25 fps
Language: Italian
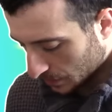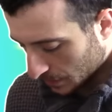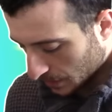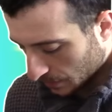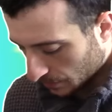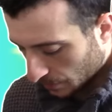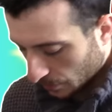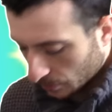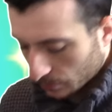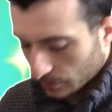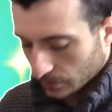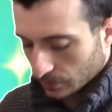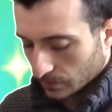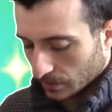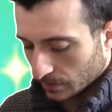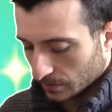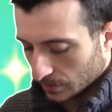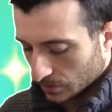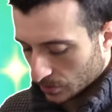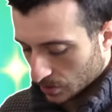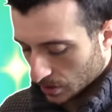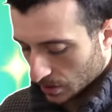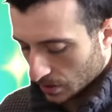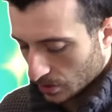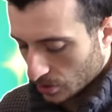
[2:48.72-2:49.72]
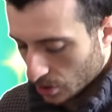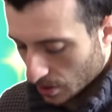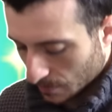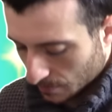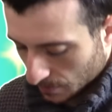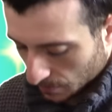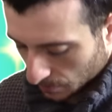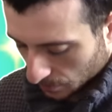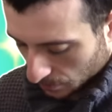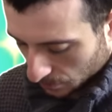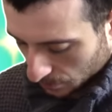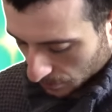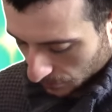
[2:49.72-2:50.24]
Sei pronta a una pioggia di
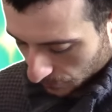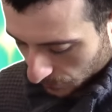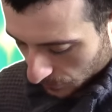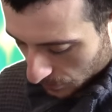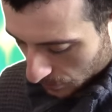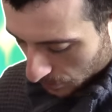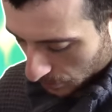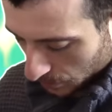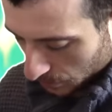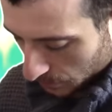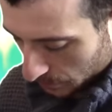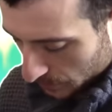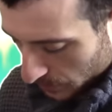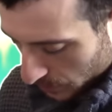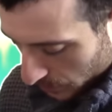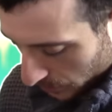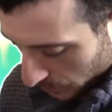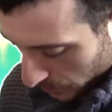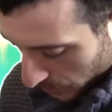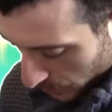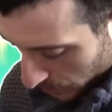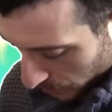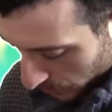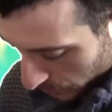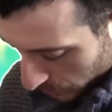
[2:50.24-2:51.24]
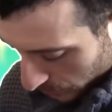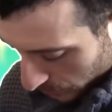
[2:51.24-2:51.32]
gemme per ogni vittoria. Oh mio dio.